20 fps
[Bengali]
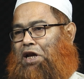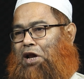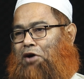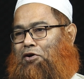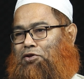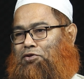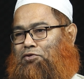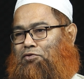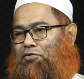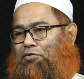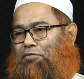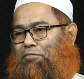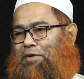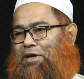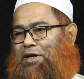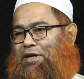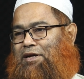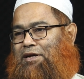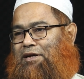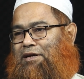তেলাওয়াত করবেন
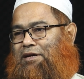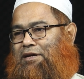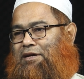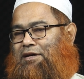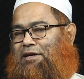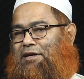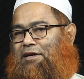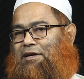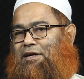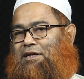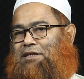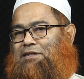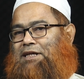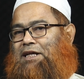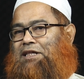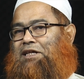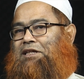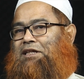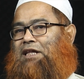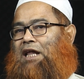
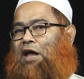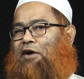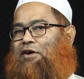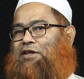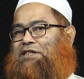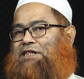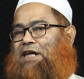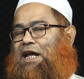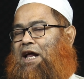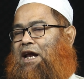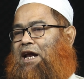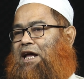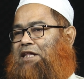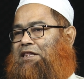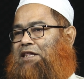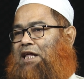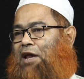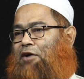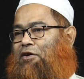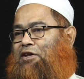যাদের তেলাওয়াত জানা নাই
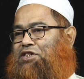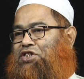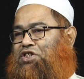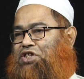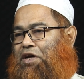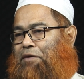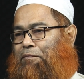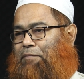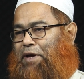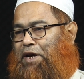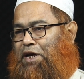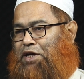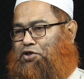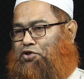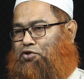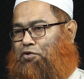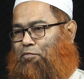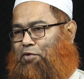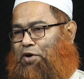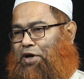তেলাওয়াত শিখবেন এই
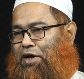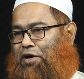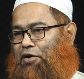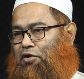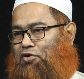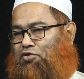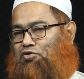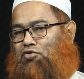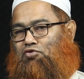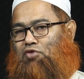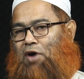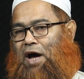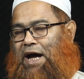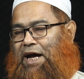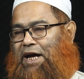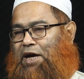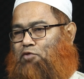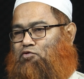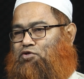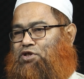সময়ে অন্তত
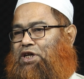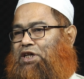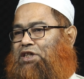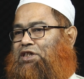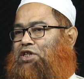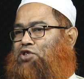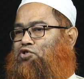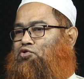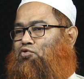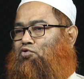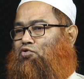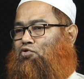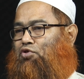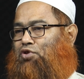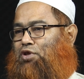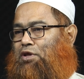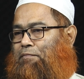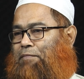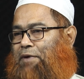আগেও শিখতে শুরু করতে